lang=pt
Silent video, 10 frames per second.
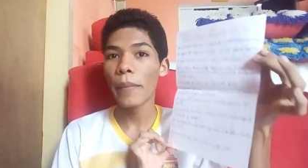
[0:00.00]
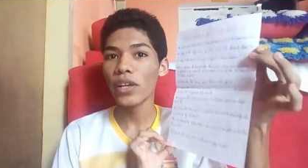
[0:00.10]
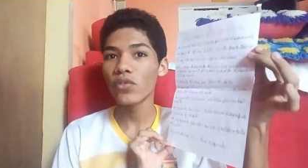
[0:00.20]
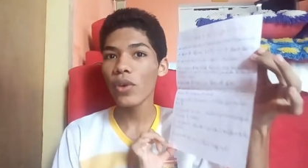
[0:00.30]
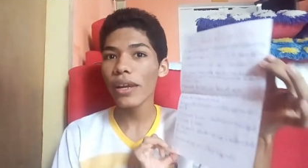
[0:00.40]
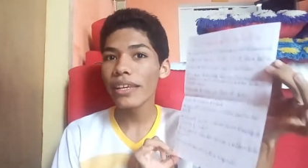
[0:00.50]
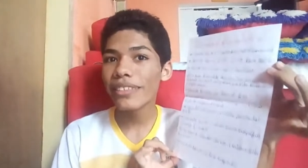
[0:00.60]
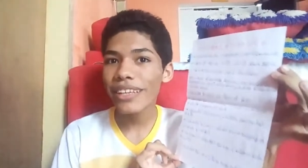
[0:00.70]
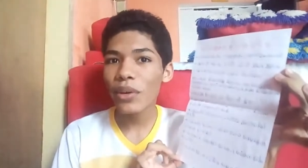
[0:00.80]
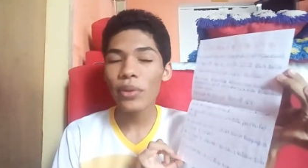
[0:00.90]
Mas foi uma
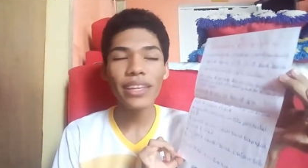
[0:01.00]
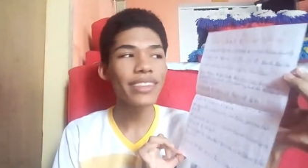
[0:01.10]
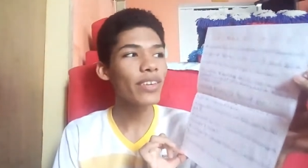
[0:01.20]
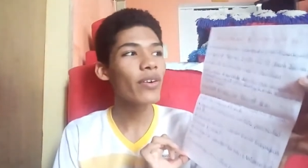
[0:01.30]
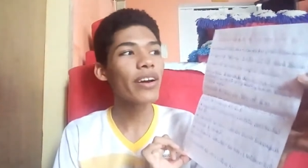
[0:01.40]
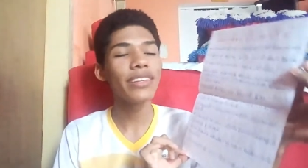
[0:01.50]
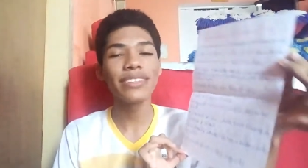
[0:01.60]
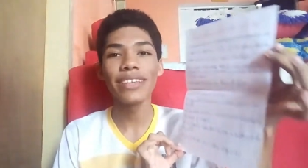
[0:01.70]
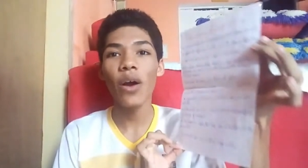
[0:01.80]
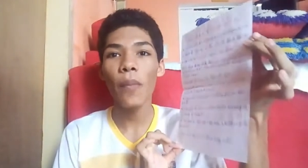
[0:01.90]
lista que eu tentei
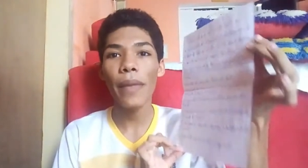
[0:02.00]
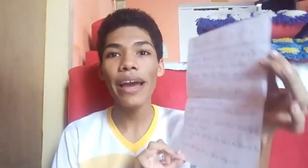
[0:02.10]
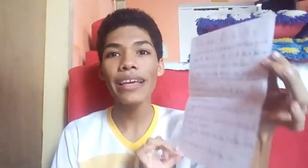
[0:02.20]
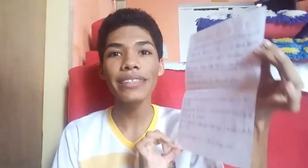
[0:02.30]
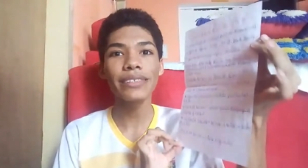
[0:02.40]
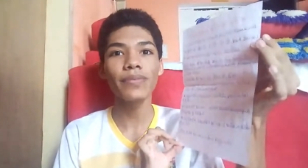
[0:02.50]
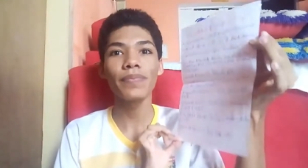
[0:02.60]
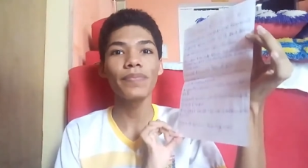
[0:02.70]
organizar o mais